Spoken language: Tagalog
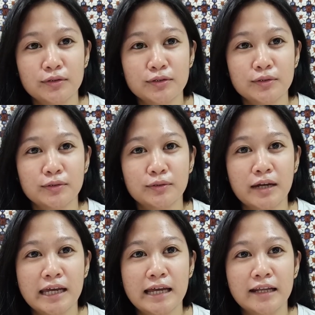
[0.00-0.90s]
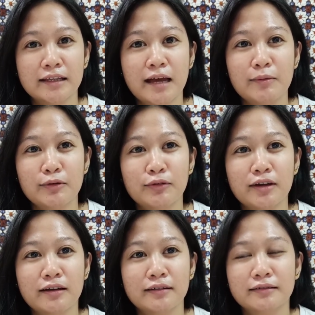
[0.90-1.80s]
So, ayan, ang dami ko
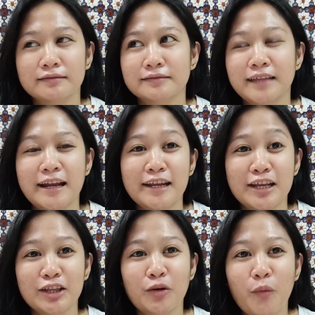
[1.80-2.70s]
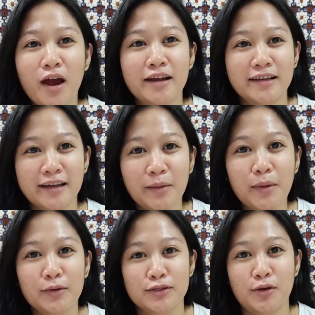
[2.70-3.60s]
nang narinig na warning
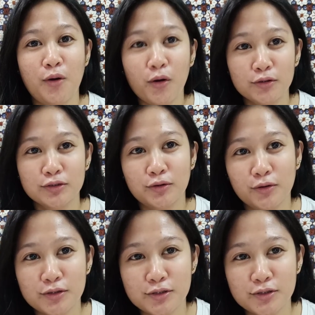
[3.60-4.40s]
about sa audio ko.